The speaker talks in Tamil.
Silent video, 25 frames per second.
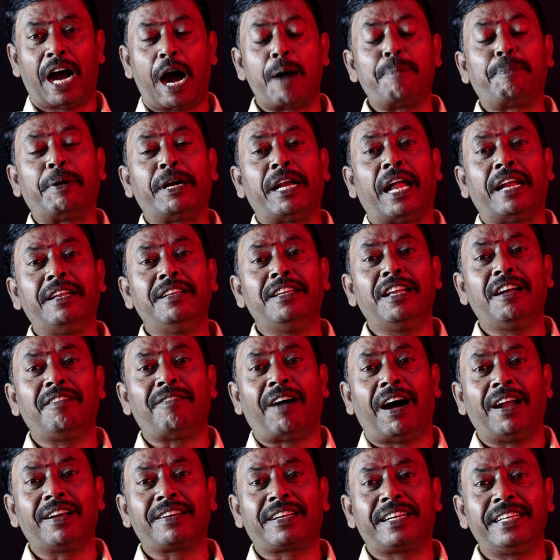அப்போ நல்ல
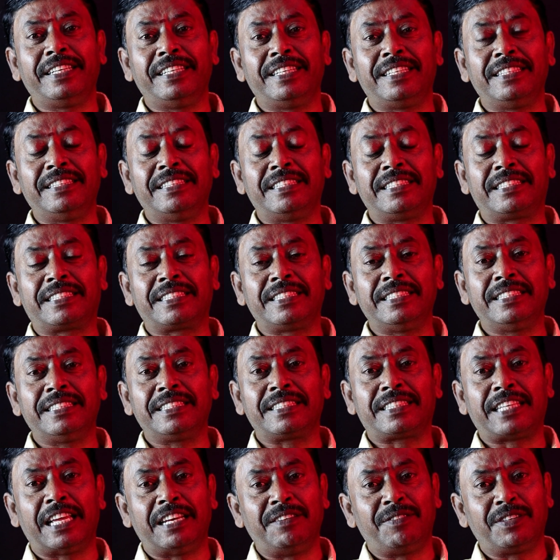வாழ்க்கை இருந்துச்சு
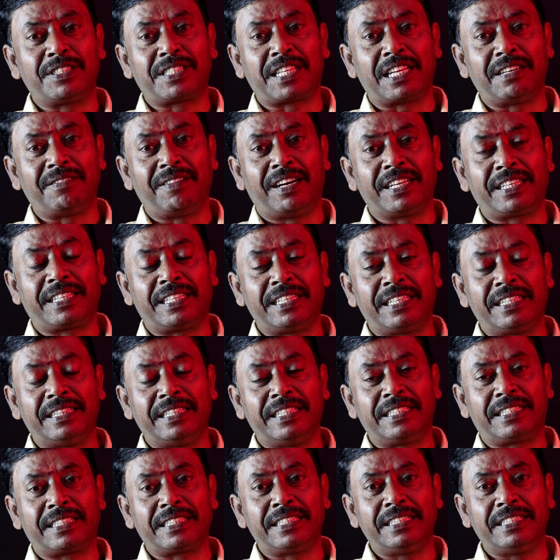செல்வ செல்வாக்கி
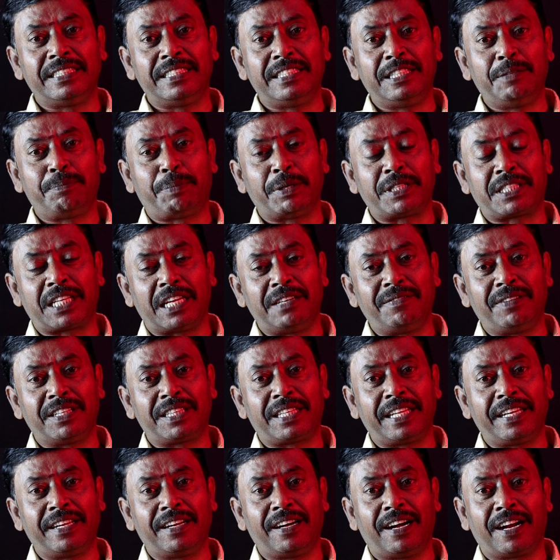இருந்துச்சு இப்போ
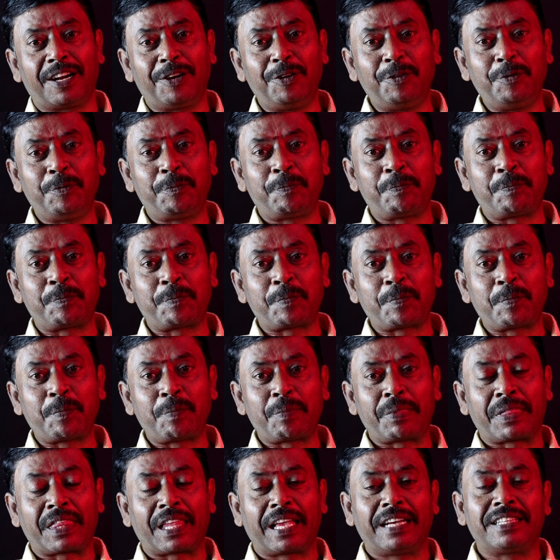செல்வத்தையும் காணும்
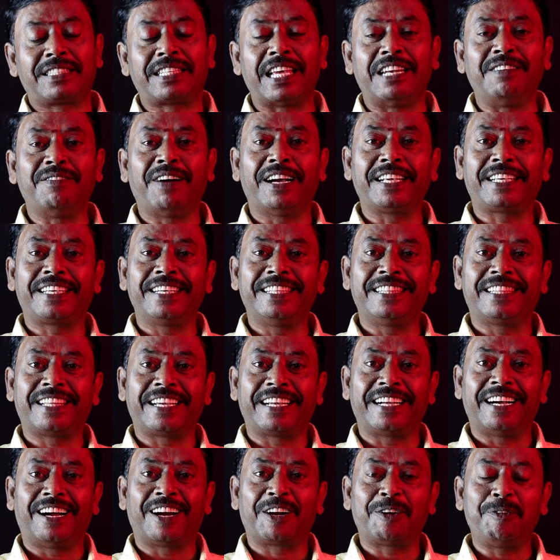
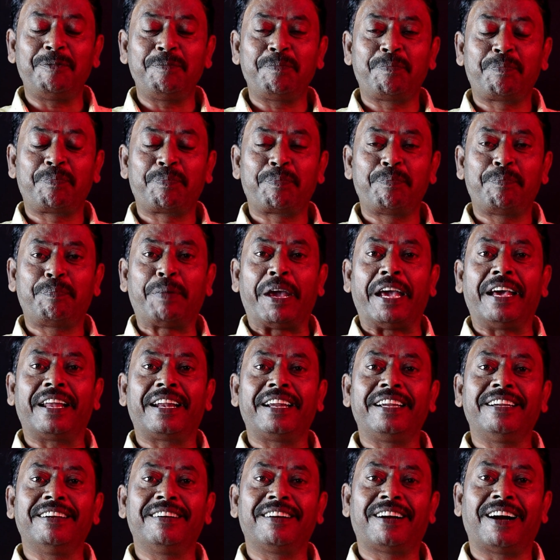செல்வாக்கியத்தையும் காணும்
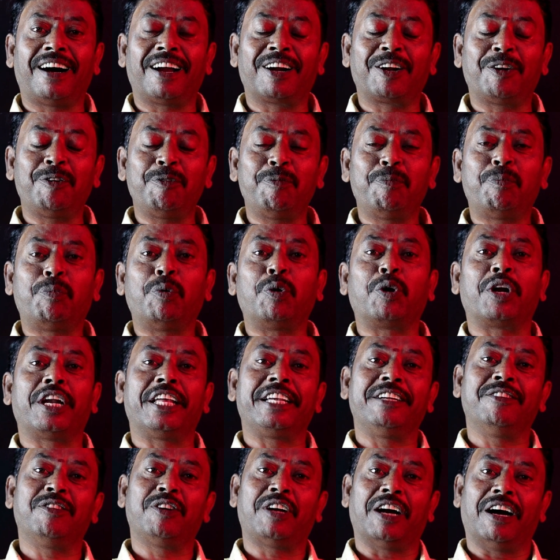பேரையும் காணும்
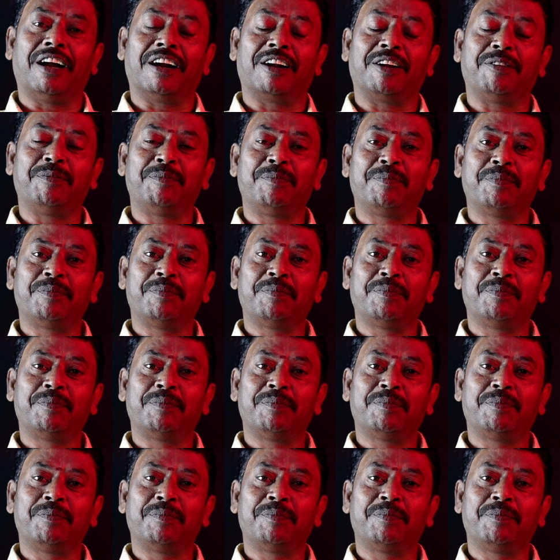புகழையும் காணும்